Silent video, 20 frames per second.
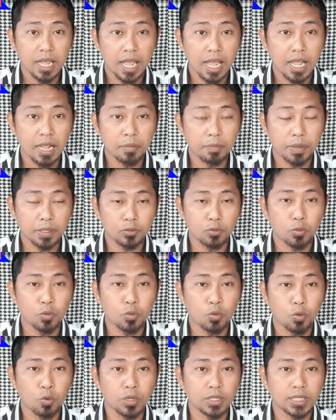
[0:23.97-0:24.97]
ang
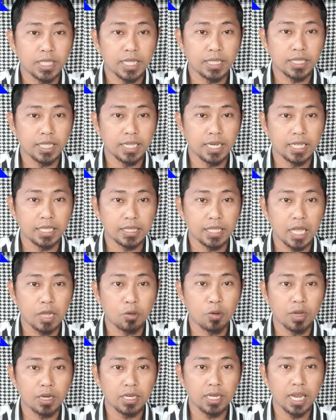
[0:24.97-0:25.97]
patungkol sa
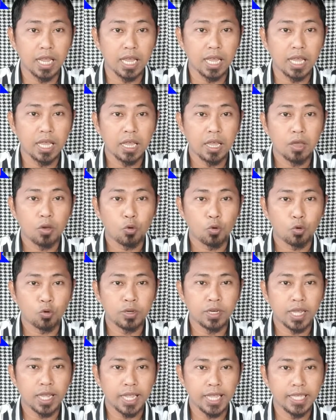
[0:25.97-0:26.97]
tinatawag na
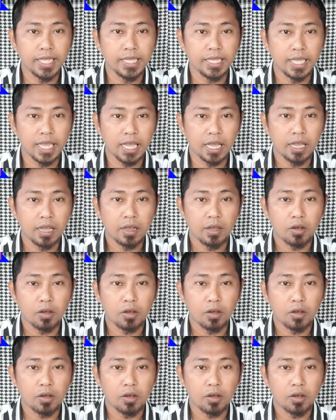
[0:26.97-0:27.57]
udahiyya